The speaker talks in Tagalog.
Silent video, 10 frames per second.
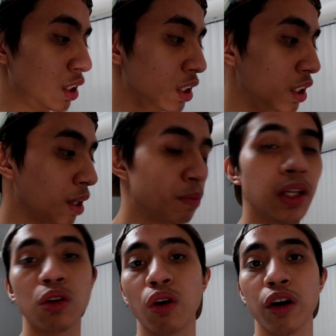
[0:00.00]

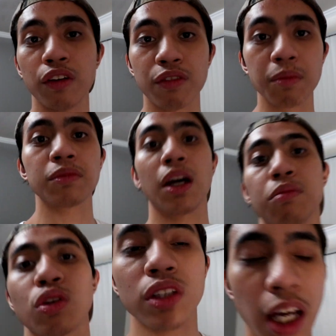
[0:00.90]
i-update ko kayo from
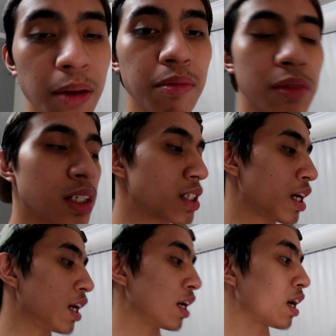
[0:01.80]
time to time.
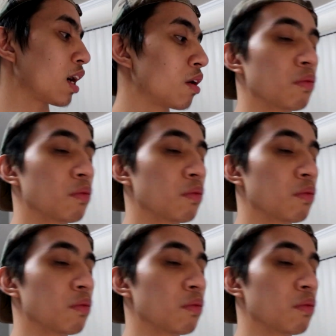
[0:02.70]
Kasi I